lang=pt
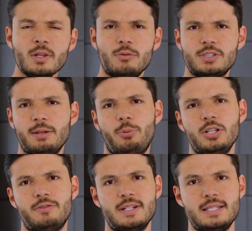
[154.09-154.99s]
Você
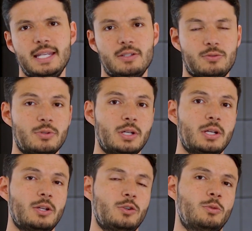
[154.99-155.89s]
pode fazer isso
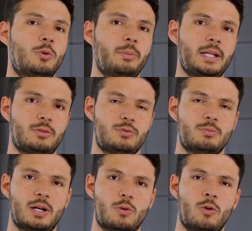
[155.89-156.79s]
no momento de
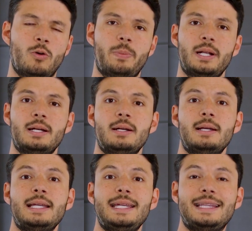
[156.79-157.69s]
uma compra
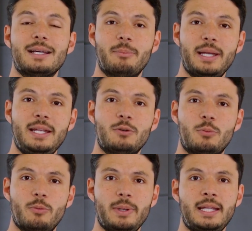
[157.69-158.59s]
e também no
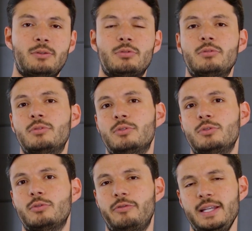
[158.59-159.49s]
momento
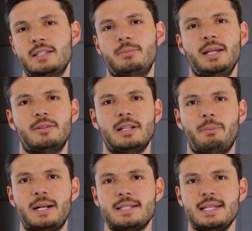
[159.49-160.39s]
do vencimento da
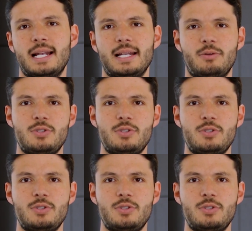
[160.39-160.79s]
parcela, né?